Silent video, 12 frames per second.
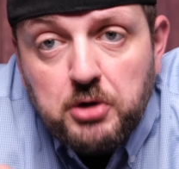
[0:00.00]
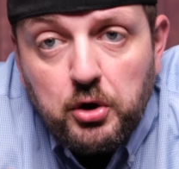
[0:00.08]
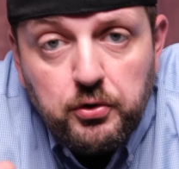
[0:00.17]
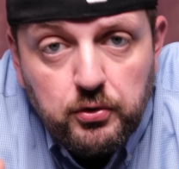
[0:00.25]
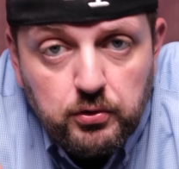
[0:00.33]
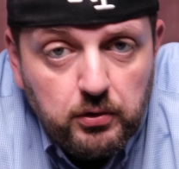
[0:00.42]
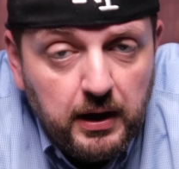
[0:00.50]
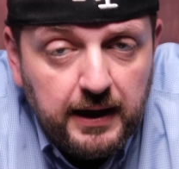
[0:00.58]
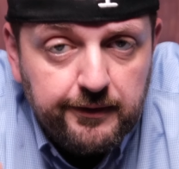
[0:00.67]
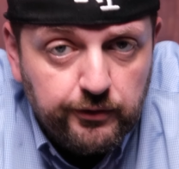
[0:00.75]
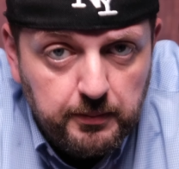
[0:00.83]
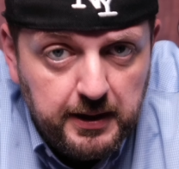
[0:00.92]
Ognuno
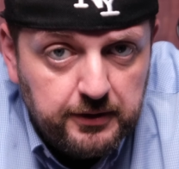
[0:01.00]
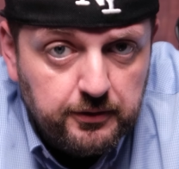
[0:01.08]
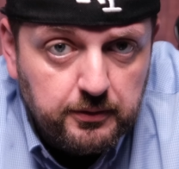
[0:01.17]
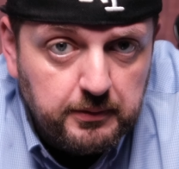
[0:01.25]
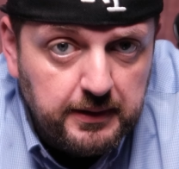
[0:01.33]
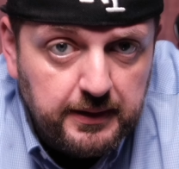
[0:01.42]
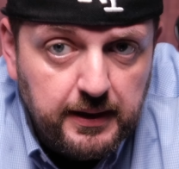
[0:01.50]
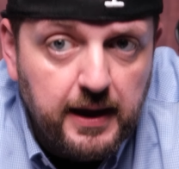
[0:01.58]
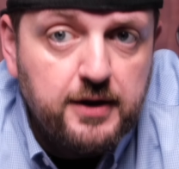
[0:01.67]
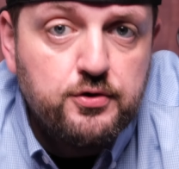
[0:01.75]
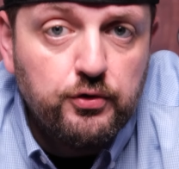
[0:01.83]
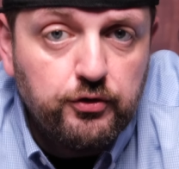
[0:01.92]
ha il suo metodo, quindi
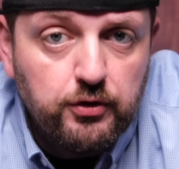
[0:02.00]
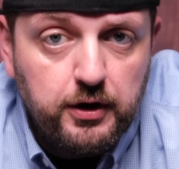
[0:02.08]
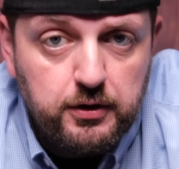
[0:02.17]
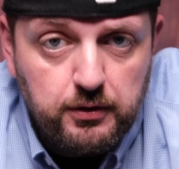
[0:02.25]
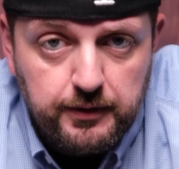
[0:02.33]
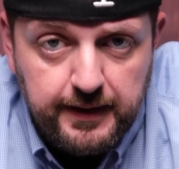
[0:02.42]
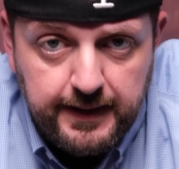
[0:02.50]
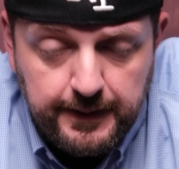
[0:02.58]
è giusto che io lo dica.